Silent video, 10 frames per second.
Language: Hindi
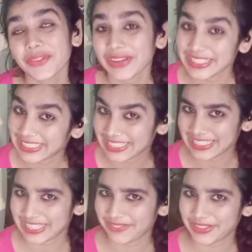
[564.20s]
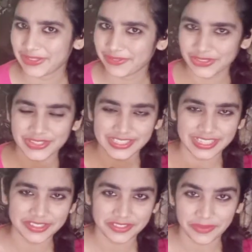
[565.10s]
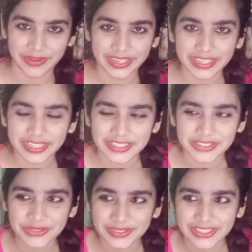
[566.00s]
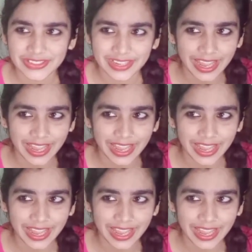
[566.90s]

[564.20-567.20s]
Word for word: तो कैसे कैसी लगी वीडियो वीडियो अच्छी लगी तो कमेंट करके ज़रूर बताओ